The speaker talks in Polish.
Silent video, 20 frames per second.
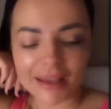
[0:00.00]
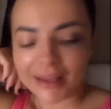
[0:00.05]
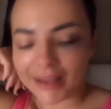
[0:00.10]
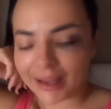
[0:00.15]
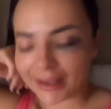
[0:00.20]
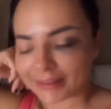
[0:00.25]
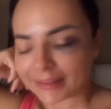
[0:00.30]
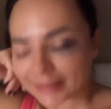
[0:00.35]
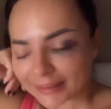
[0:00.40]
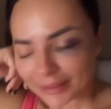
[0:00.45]

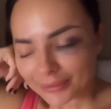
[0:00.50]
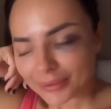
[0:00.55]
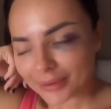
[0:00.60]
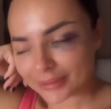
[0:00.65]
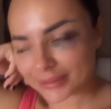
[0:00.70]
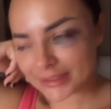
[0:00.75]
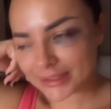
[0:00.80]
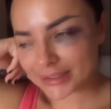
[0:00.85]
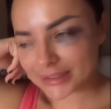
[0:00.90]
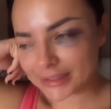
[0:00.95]
A tak naprawdę,
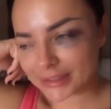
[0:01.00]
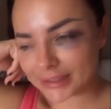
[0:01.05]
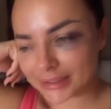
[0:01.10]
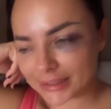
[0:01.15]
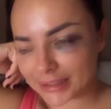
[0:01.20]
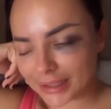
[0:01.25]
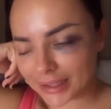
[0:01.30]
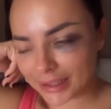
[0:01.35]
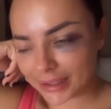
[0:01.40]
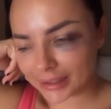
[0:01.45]
słuchajcie,
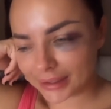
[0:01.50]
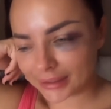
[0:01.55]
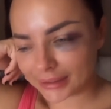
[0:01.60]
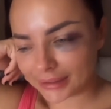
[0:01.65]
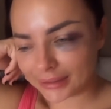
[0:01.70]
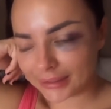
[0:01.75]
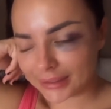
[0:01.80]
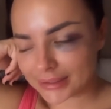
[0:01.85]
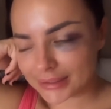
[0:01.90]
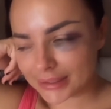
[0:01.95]
idę
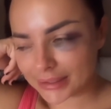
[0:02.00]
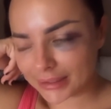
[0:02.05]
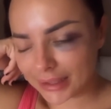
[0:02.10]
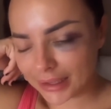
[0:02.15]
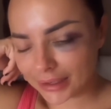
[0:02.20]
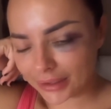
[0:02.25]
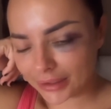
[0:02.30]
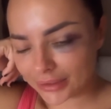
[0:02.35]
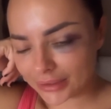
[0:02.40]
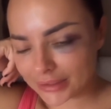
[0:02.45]
e, na
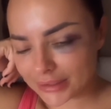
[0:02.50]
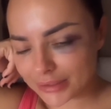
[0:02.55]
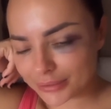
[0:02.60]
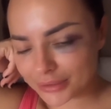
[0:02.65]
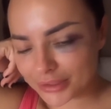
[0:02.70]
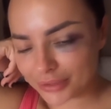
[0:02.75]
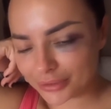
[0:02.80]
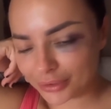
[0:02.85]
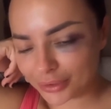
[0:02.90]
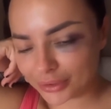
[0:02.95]
śniadanko, jestem
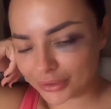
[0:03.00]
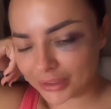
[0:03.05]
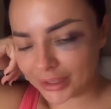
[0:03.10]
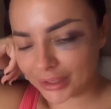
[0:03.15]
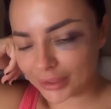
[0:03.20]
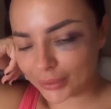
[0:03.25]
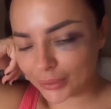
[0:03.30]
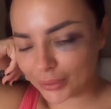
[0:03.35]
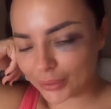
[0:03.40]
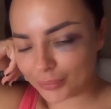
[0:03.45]
jeszcze w
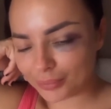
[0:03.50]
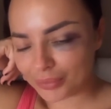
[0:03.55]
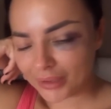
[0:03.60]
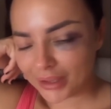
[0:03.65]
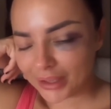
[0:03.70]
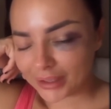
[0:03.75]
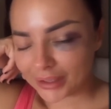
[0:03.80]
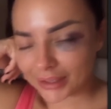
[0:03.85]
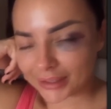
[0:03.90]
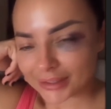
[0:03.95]
hotelu,
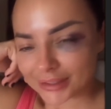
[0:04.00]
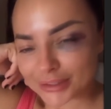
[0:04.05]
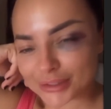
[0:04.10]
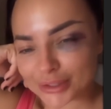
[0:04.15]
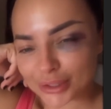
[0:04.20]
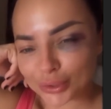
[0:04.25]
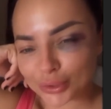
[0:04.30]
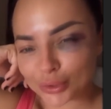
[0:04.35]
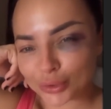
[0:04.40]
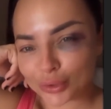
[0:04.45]
jadę
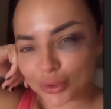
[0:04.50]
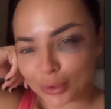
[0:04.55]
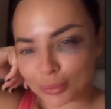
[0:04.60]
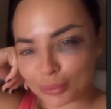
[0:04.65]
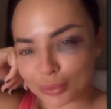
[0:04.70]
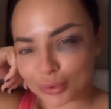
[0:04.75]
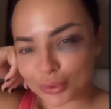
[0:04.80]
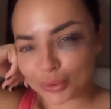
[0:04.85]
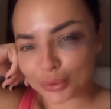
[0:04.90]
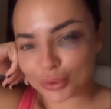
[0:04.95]
dzisiaj do
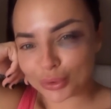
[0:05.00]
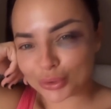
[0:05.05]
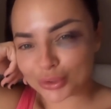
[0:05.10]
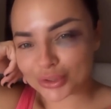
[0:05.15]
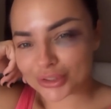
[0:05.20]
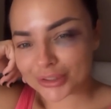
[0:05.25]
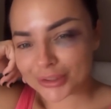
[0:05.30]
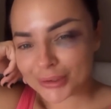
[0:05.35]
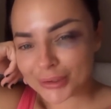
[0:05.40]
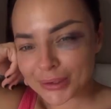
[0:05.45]
domku
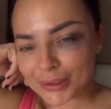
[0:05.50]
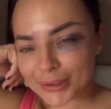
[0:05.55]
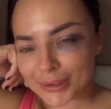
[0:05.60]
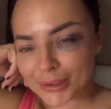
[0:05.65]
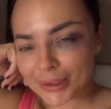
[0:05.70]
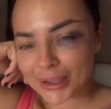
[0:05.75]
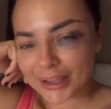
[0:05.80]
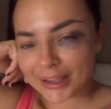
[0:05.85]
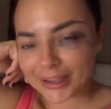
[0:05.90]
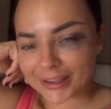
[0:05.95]
już.
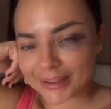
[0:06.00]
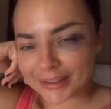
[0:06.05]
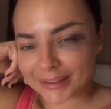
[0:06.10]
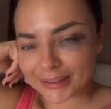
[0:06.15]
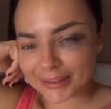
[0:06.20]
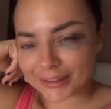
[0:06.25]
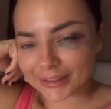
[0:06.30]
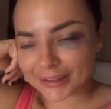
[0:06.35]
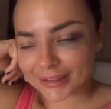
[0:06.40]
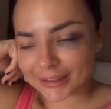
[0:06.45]

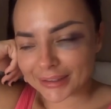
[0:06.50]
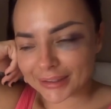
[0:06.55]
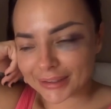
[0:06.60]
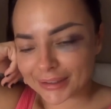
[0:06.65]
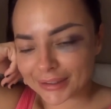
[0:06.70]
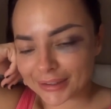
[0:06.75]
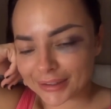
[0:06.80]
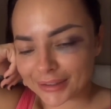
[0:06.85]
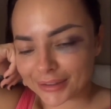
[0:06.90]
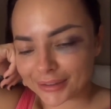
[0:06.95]

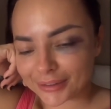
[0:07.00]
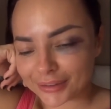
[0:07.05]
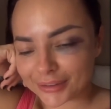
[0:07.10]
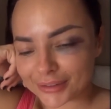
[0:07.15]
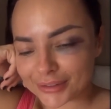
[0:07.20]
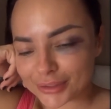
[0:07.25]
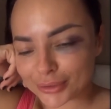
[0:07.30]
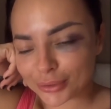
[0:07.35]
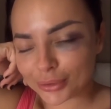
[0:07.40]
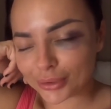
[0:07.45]
Eee,
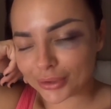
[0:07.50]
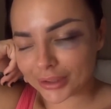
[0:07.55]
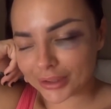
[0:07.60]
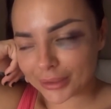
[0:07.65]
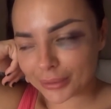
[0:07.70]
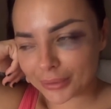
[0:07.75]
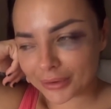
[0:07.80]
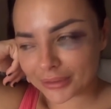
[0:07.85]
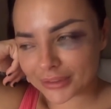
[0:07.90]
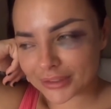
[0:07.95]
dziękuję
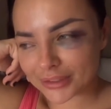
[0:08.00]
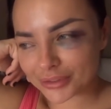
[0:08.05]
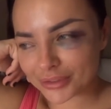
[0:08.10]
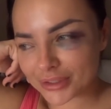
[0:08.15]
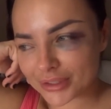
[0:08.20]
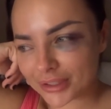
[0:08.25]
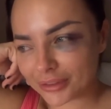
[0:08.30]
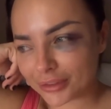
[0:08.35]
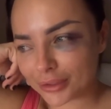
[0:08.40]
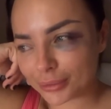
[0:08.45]
naprawdę za
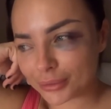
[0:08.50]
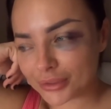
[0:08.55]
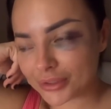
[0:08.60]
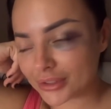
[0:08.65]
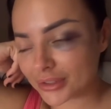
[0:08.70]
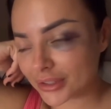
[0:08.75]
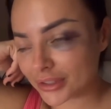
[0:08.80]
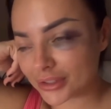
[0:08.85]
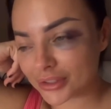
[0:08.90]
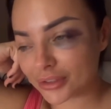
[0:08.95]
wszystkie wiadomości,
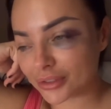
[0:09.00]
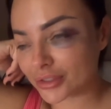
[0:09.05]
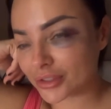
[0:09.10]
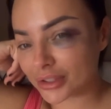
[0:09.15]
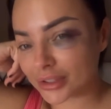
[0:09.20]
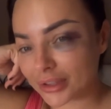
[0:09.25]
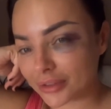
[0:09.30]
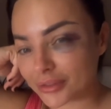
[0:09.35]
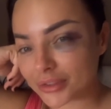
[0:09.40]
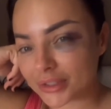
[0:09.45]
za nie
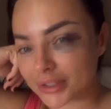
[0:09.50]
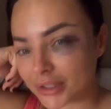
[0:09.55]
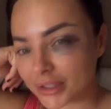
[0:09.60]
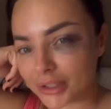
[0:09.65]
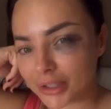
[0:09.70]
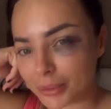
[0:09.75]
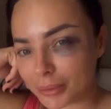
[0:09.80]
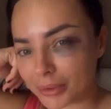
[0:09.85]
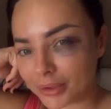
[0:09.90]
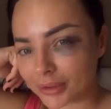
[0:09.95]
odczytam wszystkich,
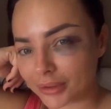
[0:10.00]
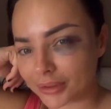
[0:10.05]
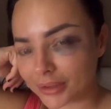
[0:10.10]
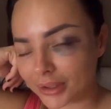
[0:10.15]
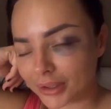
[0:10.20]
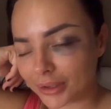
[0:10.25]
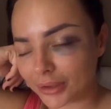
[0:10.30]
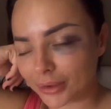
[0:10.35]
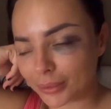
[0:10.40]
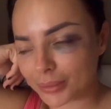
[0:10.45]
nie ma
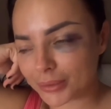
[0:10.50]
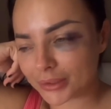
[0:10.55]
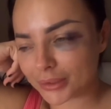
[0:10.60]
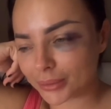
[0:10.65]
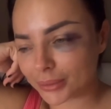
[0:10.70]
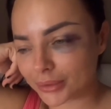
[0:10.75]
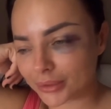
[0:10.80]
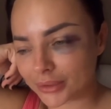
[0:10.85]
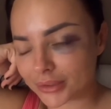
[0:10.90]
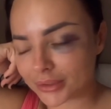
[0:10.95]
takiej opcji,
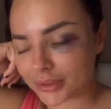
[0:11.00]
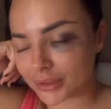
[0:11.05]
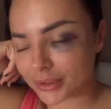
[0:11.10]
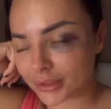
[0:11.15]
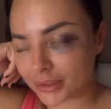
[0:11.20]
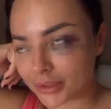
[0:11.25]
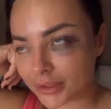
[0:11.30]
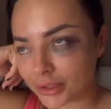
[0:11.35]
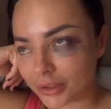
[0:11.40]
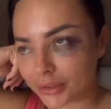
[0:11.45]
bo to jest, to
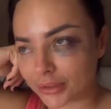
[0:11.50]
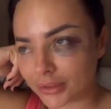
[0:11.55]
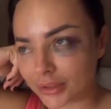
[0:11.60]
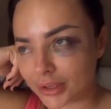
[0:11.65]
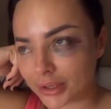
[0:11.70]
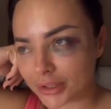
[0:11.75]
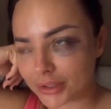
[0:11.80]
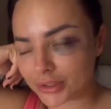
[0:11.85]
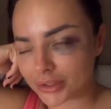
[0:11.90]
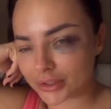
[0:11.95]
jest tego
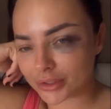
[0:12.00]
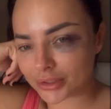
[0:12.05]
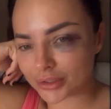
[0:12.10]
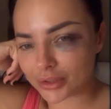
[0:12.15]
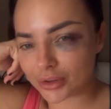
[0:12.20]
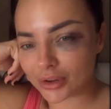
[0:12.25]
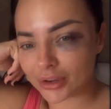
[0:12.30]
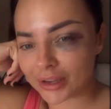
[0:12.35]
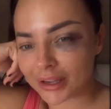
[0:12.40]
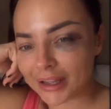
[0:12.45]
tyle, że to jest
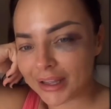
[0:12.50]
szok.